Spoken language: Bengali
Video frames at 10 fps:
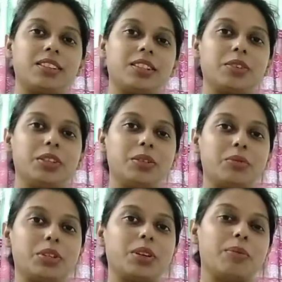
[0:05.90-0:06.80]
আশা করি
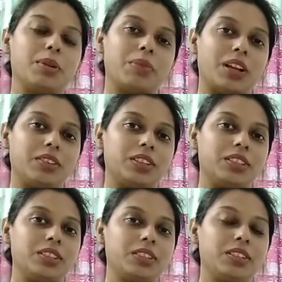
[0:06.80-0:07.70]
তোমরা সবাই ভালো
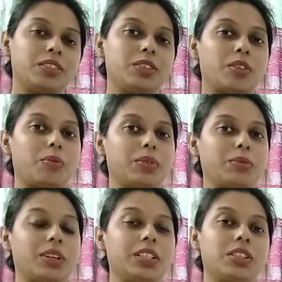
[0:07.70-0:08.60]
আছো
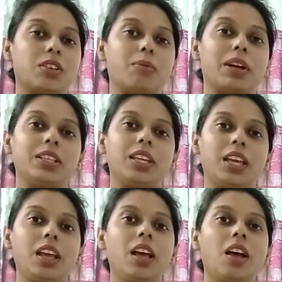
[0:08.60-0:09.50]
তোমাদের
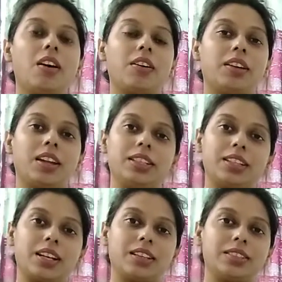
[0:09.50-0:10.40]
সবাইকে
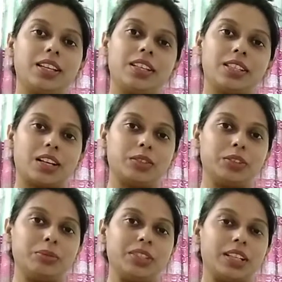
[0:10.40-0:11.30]
অনলাইন ক্লাসে
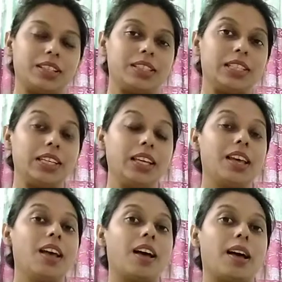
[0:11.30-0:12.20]
স্বাগতম জানাচ্ছি
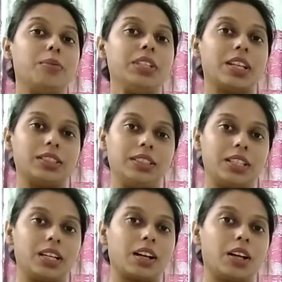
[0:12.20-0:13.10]
আমি
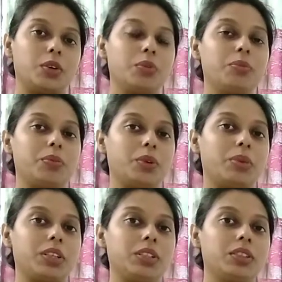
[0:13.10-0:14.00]
সানজিদা খানম
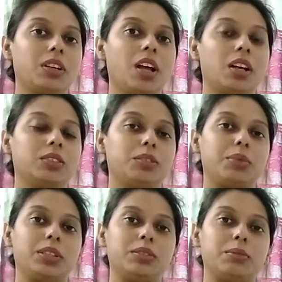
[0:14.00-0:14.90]
প্রভাষক
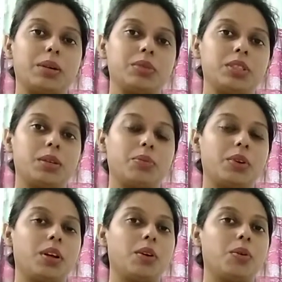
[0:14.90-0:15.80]
উৎপাদন
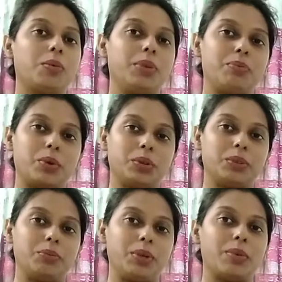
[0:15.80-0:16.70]
ব্যবস্থাপনা ও
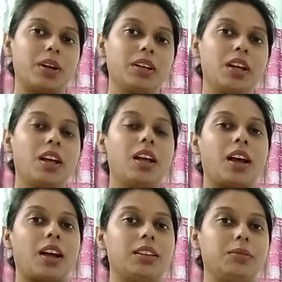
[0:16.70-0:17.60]
বিপণন বিভাগ
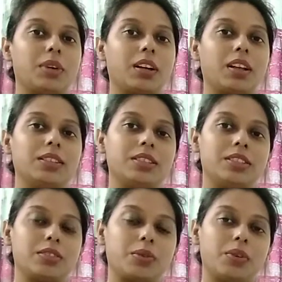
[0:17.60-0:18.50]
হালিমা গার্লস
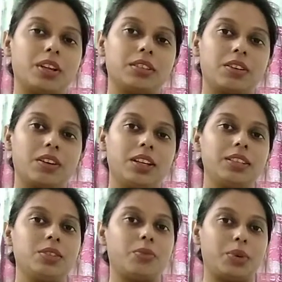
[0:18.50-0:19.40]
স্কুল অ্যান্ড
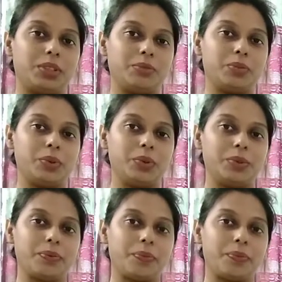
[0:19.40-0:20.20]
কলেজ ফরিদপুর